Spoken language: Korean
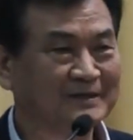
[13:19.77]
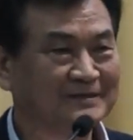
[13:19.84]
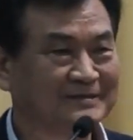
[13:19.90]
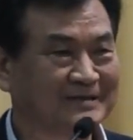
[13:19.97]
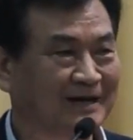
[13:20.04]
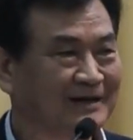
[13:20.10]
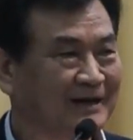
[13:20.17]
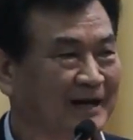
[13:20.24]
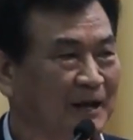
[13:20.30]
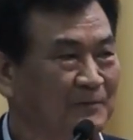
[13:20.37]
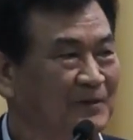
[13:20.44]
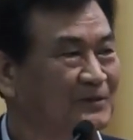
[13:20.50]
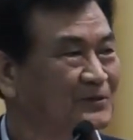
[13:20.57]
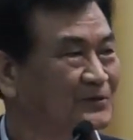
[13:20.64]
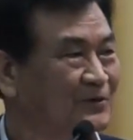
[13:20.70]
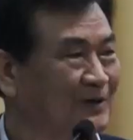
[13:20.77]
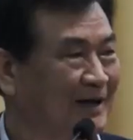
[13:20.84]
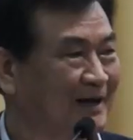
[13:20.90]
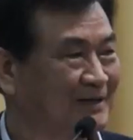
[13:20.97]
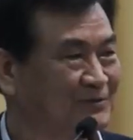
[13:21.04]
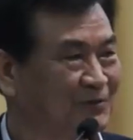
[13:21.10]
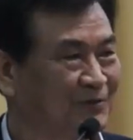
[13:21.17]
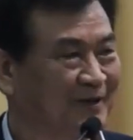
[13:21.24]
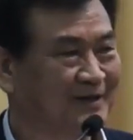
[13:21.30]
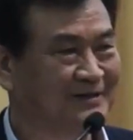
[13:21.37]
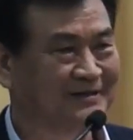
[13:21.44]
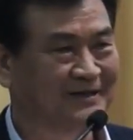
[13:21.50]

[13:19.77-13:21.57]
대해서 잠깐 에피소드를 하나 소개해